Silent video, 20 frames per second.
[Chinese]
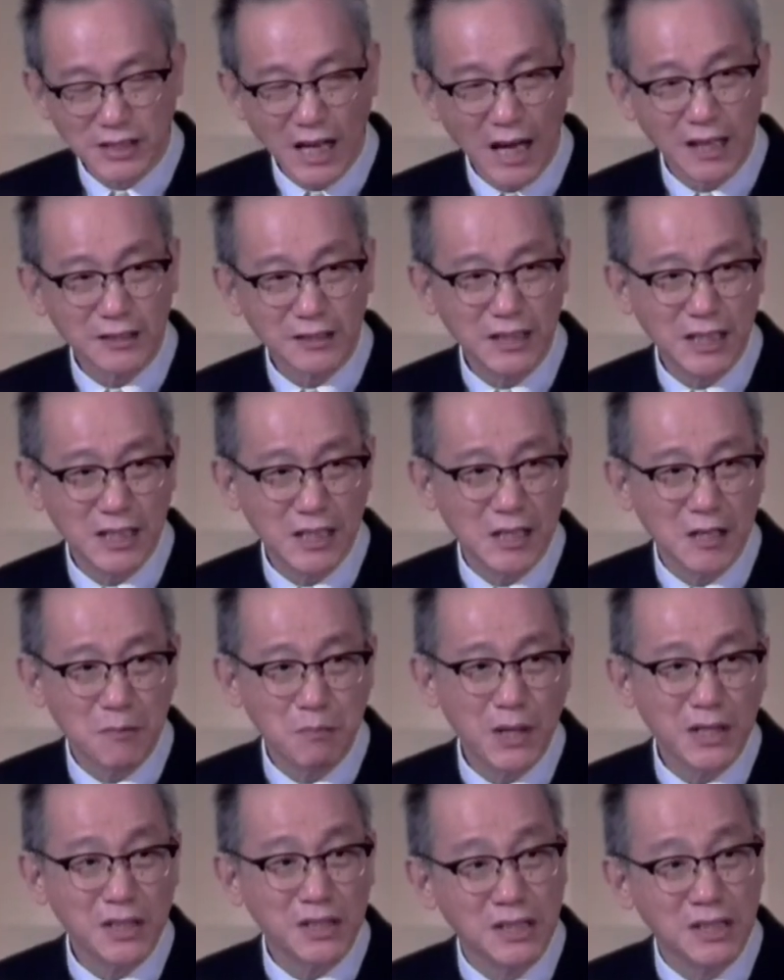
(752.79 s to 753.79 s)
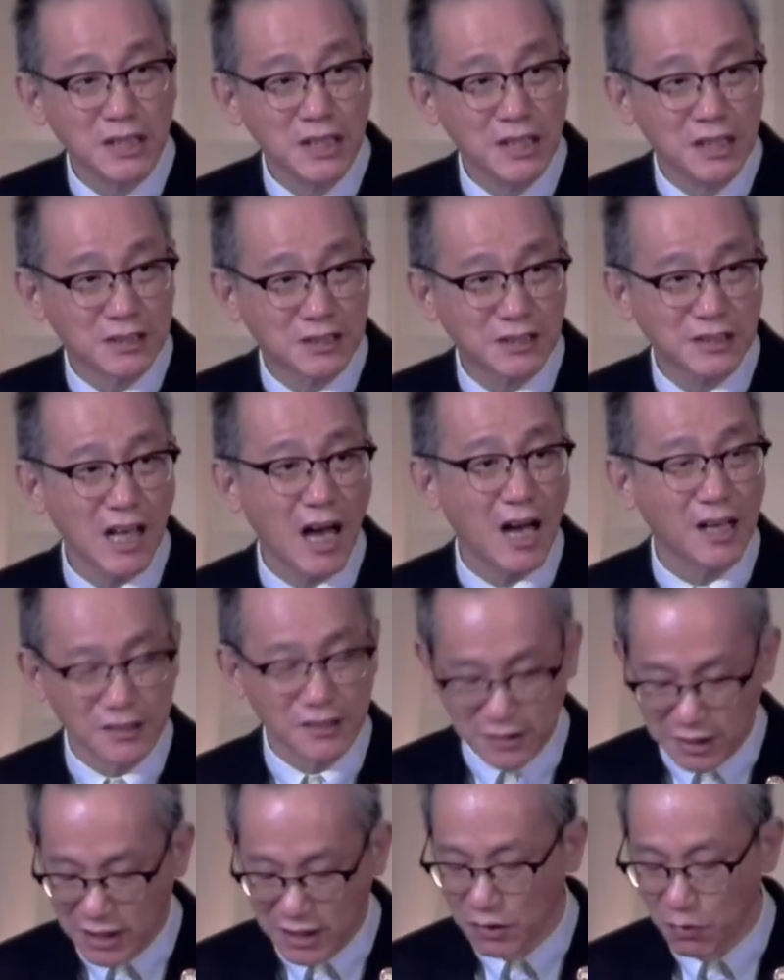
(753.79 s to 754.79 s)
上帝，并以
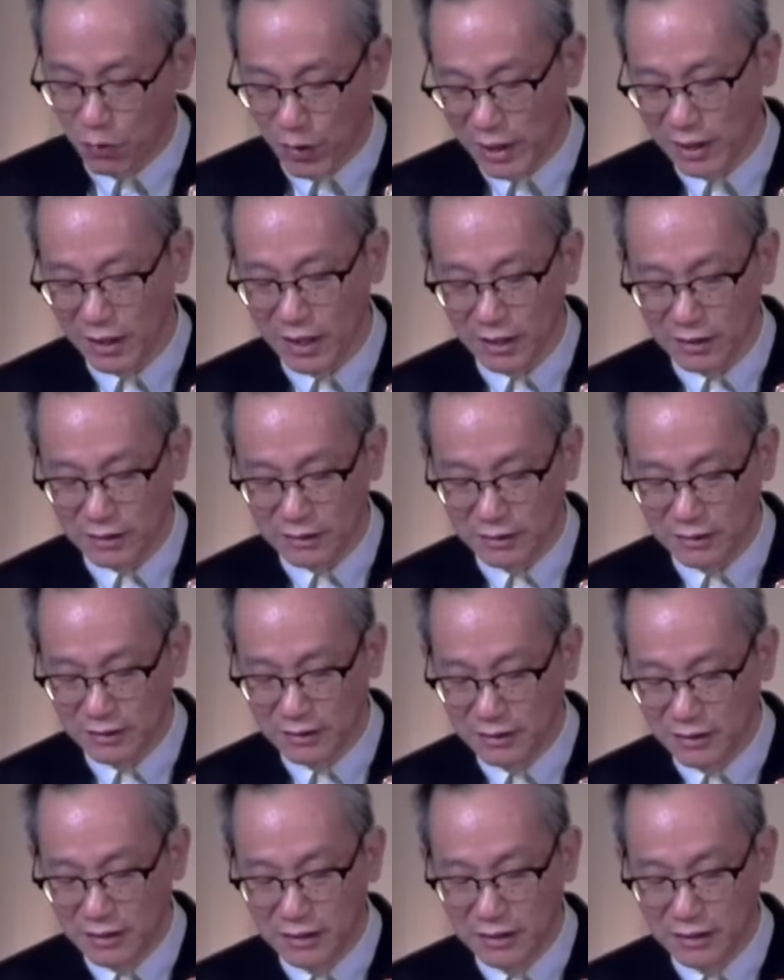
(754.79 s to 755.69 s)
上帝为乐，